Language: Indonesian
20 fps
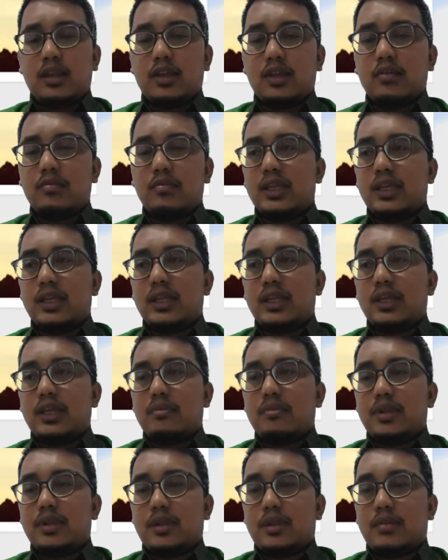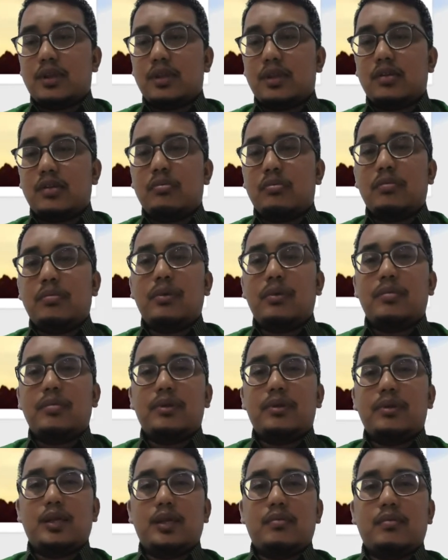itu materi yang pertama atau bab
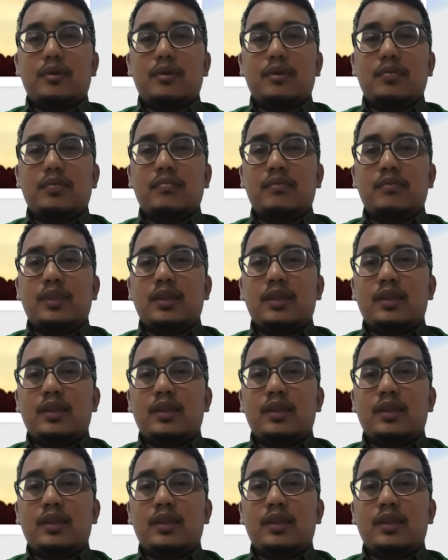yang pertama.